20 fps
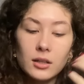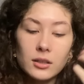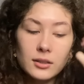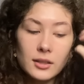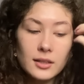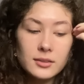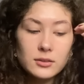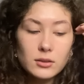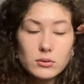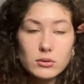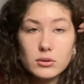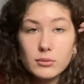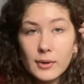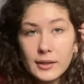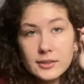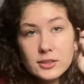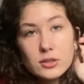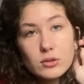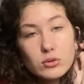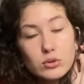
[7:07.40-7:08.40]
Ne anlatıyordum? Ha
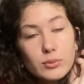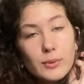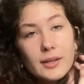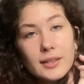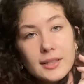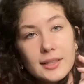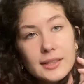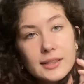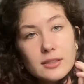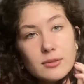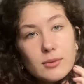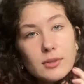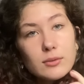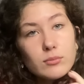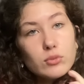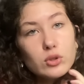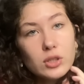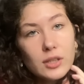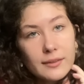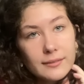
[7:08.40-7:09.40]
işte kütüphaneye gitmedim.
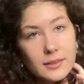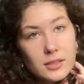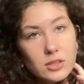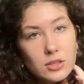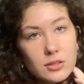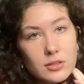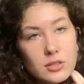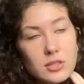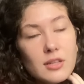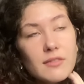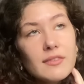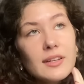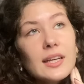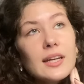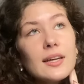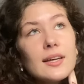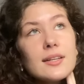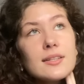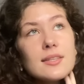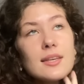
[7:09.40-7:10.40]
Bugün evde çalışacağım ve
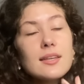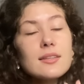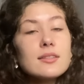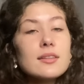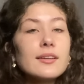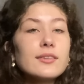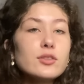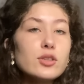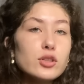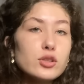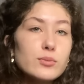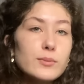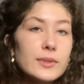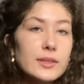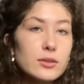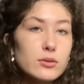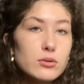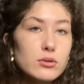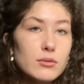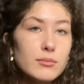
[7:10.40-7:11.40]
8 saat çalışmak
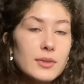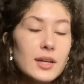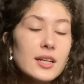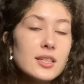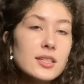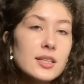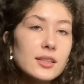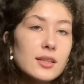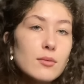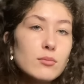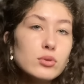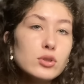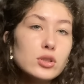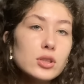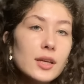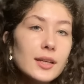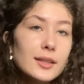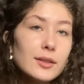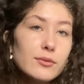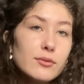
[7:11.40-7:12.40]
istiyorum. Gerçekten bugün
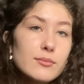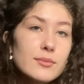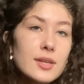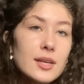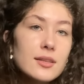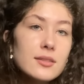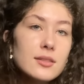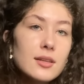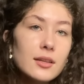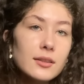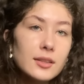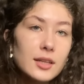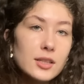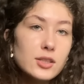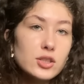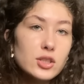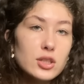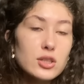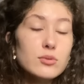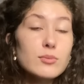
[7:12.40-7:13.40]
hedefim 8 saat
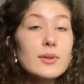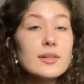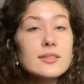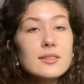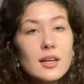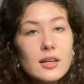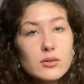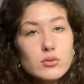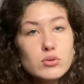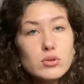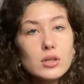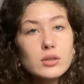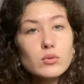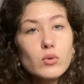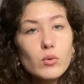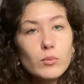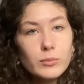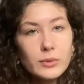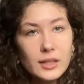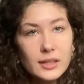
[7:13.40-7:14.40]
ders çalışmak. Saat şu an
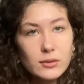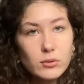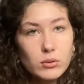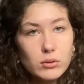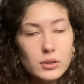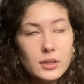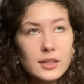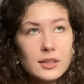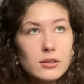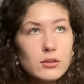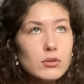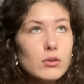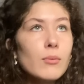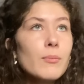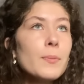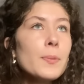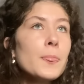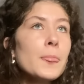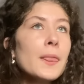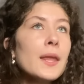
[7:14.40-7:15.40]
11'e doğru gidiyor.
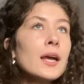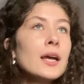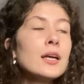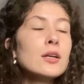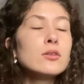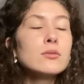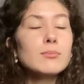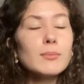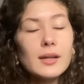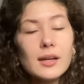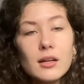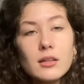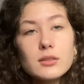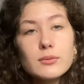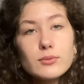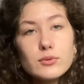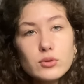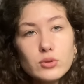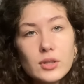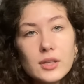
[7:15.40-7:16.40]
Ben
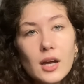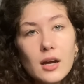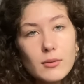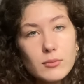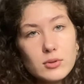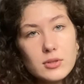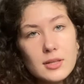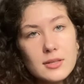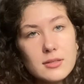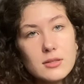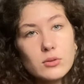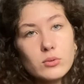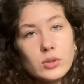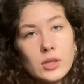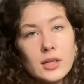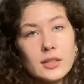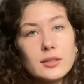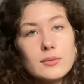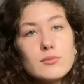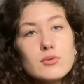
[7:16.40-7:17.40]
6.30'da yağmur sesine
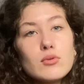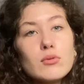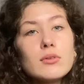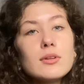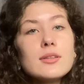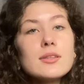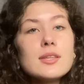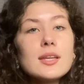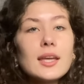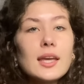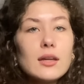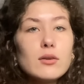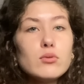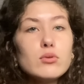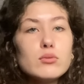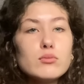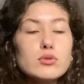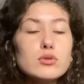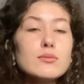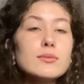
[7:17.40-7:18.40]
uyandım. Sonrasında geri
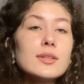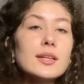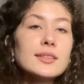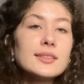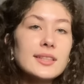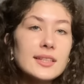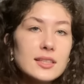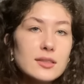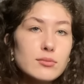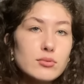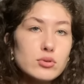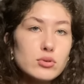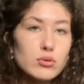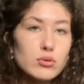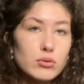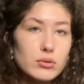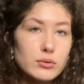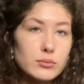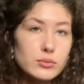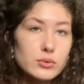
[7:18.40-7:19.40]
uyumuşum. Saat 8.30
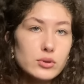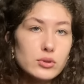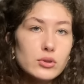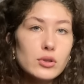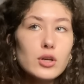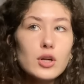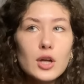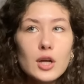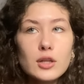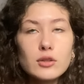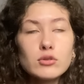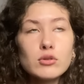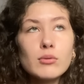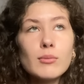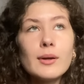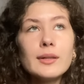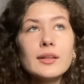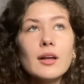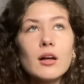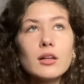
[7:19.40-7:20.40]
olmuştu.
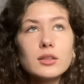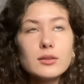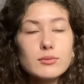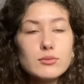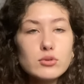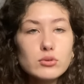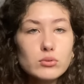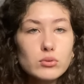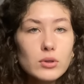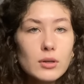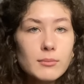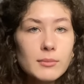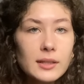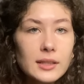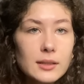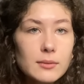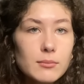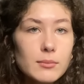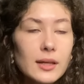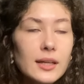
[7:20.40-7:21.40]
Normalde 6.30'da uyanmak
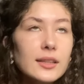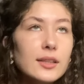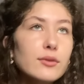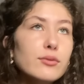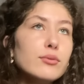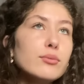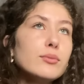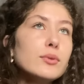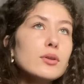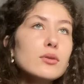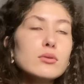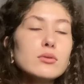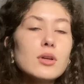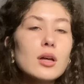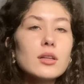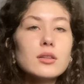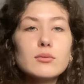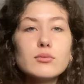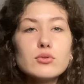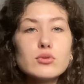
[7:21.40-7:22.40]
gibi bir hedefim yoktu.
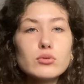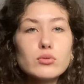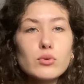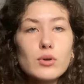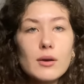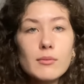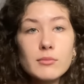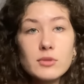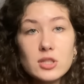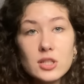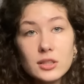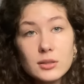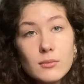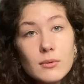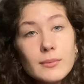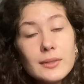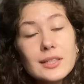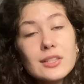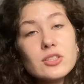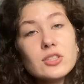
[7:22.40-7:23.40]
6.30'da uyanmayacaktım
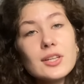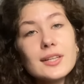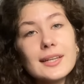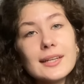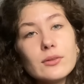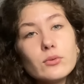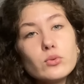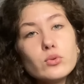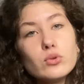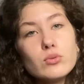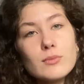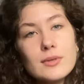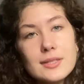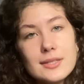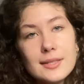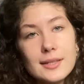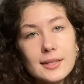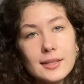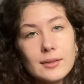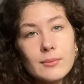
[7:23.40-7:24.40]
ama keşke geri
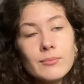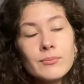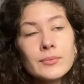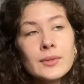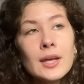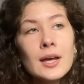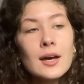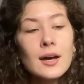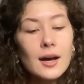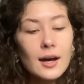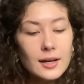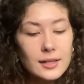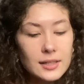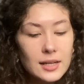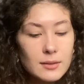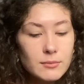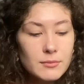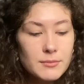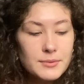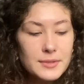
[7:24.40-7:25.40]
uyumasaydım.
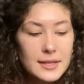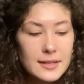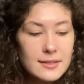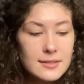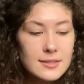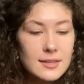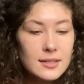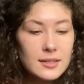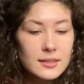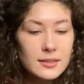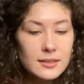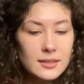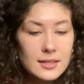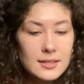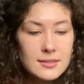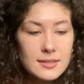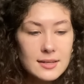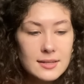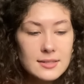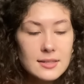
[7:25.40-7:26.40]
Alarmım 8'de diye
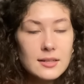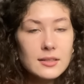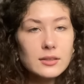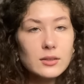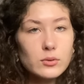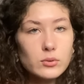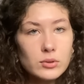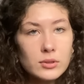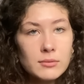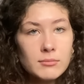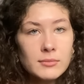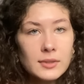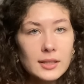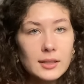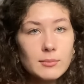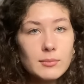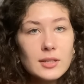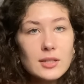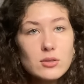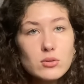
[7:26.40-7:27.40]
8'e kadar uyuyayım
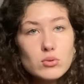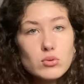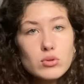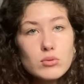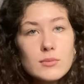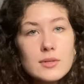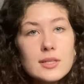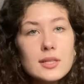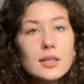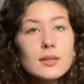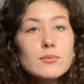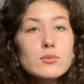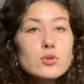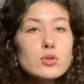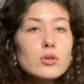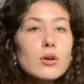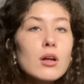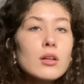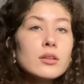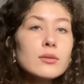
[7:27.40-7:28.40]
dedim. Keşke uyumasaydım
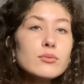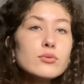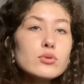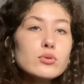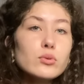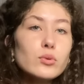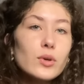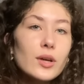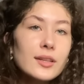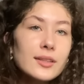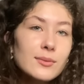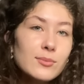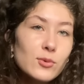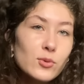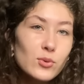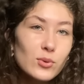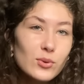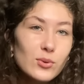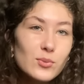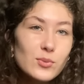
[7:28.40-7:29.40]
çünkü 6.30'da uyandığımda
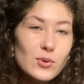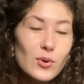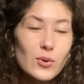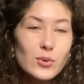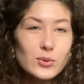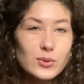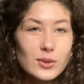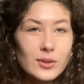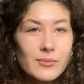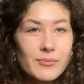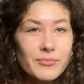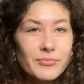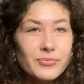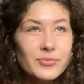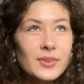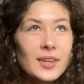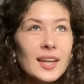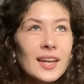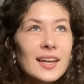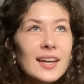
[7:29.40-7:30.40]
uykum yoktu.
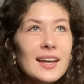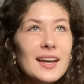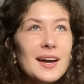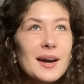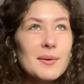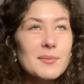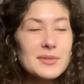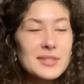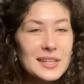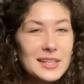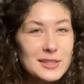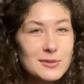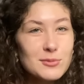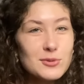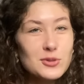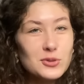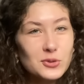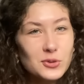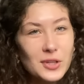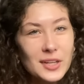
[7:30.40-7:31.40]
Ama
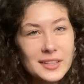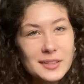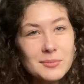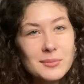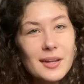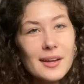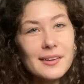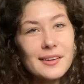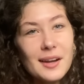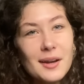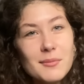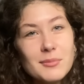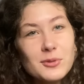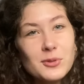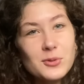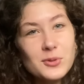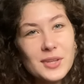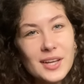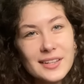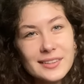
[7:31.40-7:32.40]
8.30'da uyandığımda alarmla
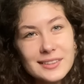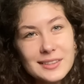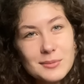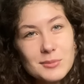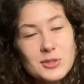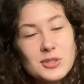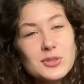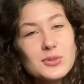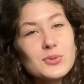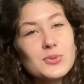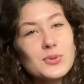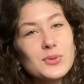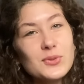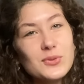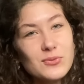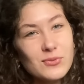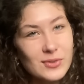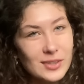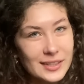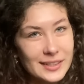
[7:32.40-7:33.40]
uyandığım için
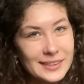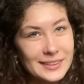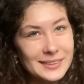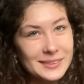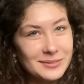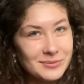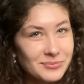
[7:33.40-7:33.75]
uykum vardı.